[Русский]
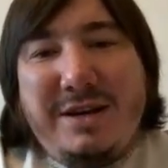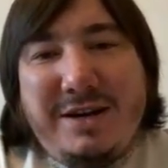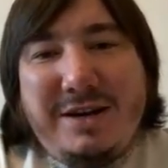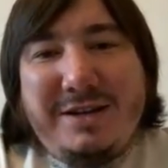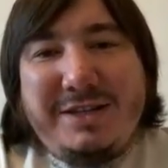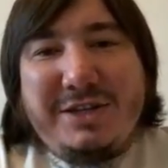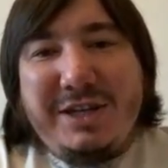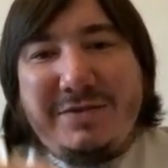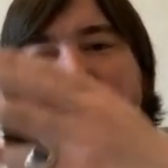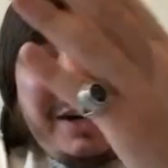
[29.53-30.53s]
Э,
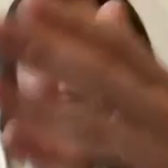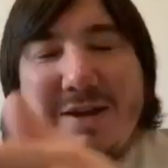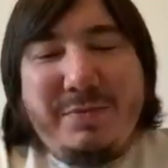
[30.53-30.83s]
зашла вторая